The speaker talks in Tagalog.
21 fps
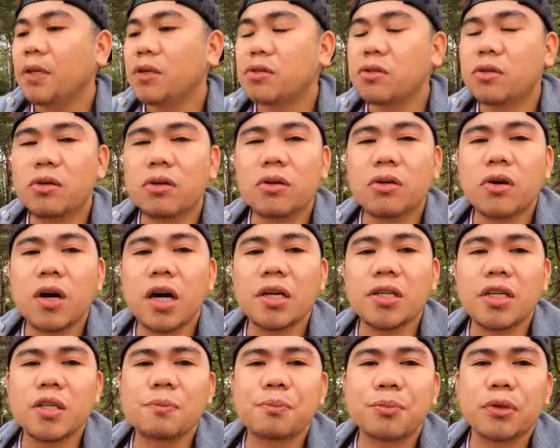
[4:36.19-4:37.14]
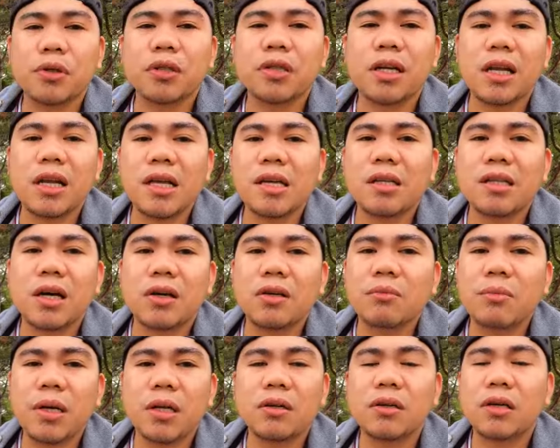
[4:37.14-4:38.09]
So, I just put the link
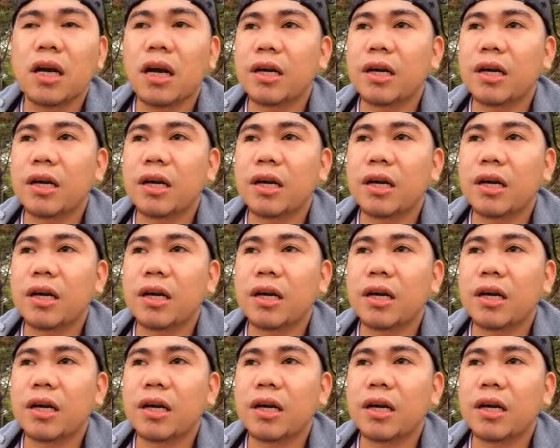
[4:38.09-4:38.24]
down below